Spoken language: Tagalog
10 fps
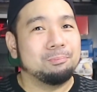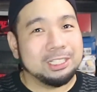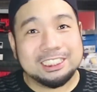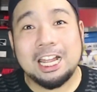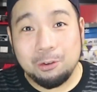
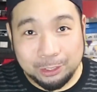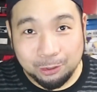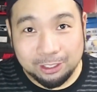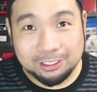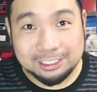Mas lalo
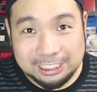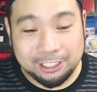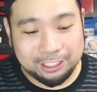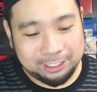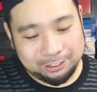itong
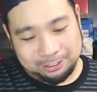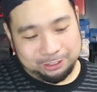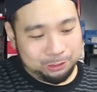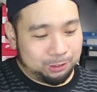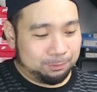sneaker na to.
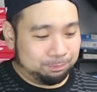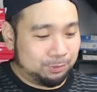So,